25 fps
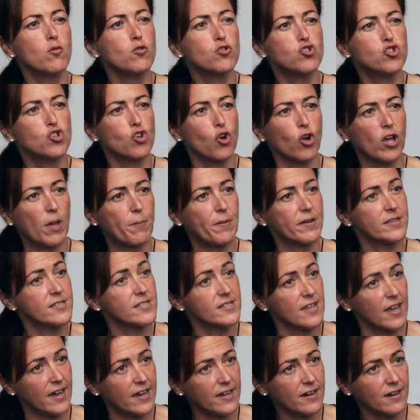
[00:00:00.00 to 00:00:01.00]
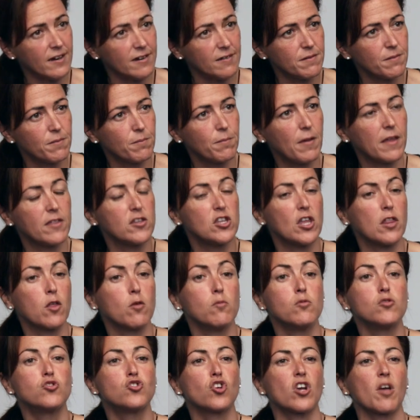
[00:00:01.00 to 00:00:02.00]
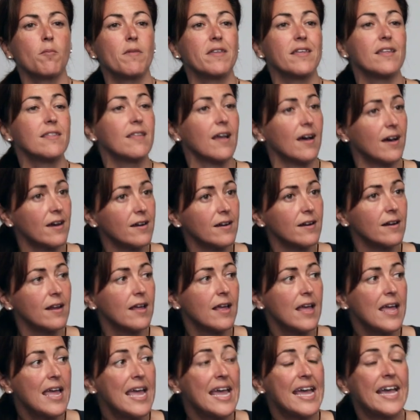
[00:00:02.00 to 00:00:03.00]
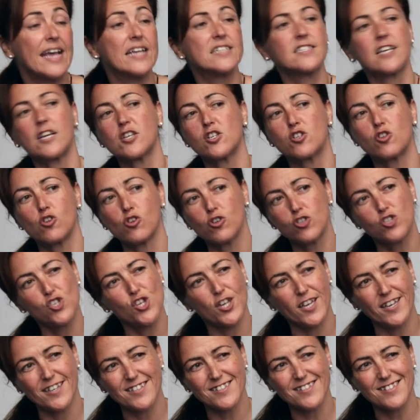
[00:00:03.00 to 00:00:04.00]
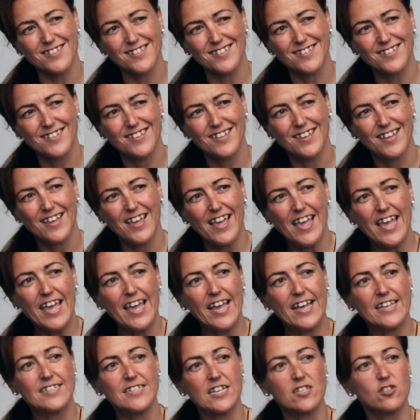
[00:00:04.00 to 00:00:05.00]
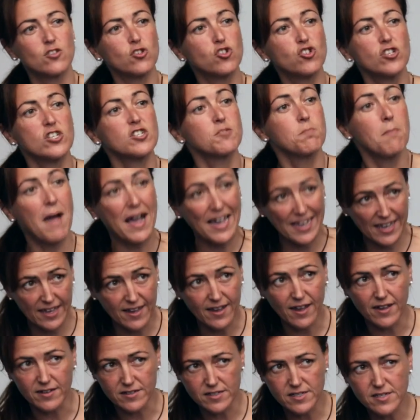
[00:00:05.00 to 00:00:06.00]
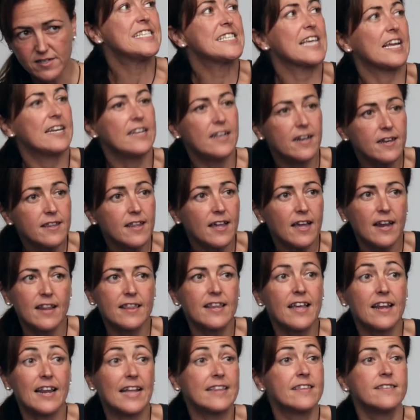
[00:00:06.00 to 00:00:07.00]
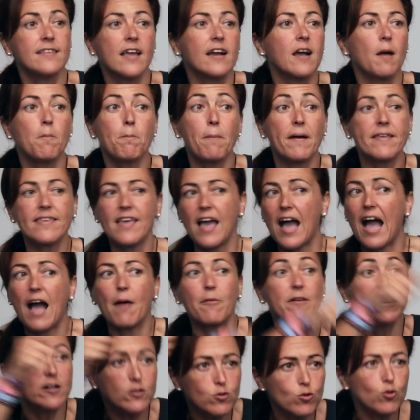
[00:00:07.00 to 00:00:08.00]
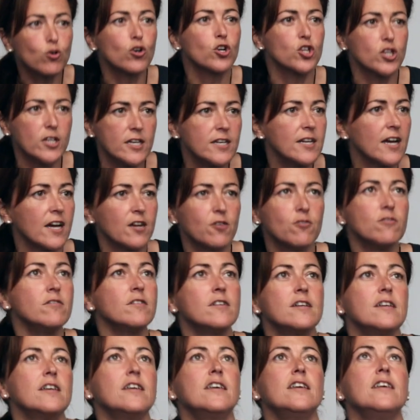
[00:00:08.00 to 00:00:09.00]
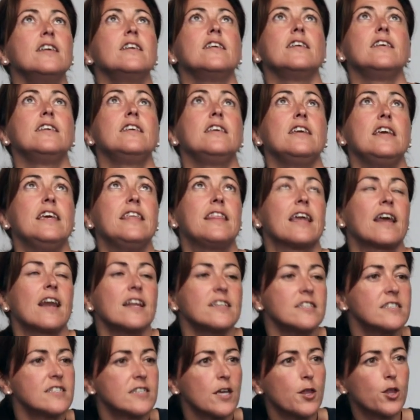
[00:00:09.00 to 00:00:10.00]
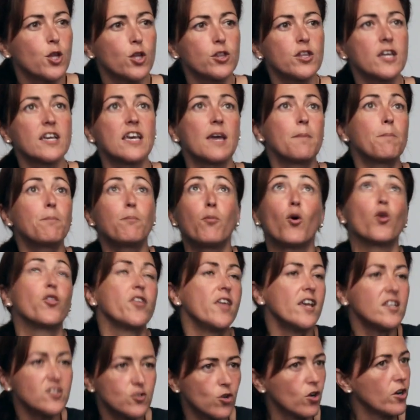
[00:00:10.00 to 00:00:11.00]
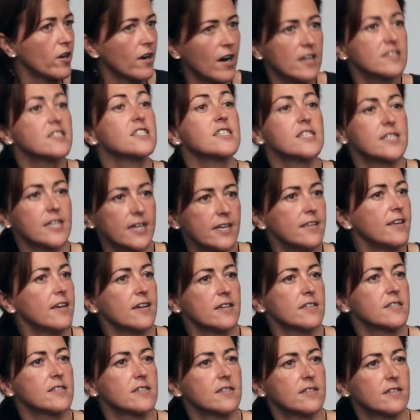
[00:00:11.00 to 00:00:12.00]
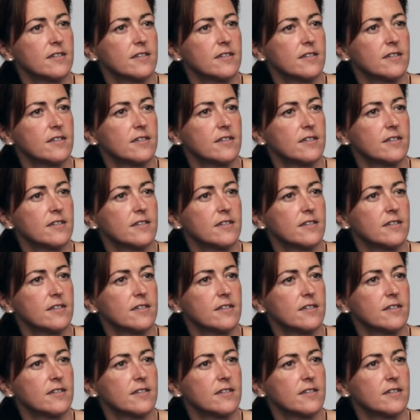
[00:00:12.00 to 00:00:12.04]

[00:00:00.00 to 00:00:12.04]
mucho que pensar, me ha dado mucho que meditar. Esas noches, esas noches mágicas, salir de, la tienda campaña, abrir tu cortina, ¿no? Y, dar la sensación de que podías coger las estrellas.